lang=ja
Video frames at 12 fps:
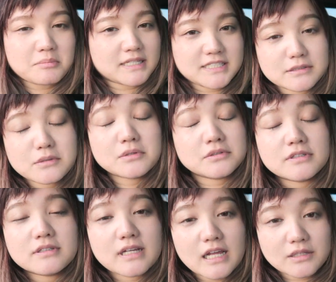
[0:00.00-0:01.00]
まあ、人工
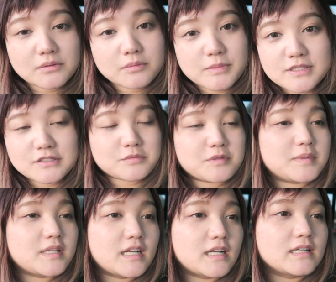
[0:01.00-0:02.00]
の、あの湖
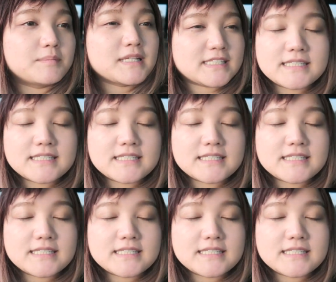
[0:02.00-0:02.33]
みたいな、まあ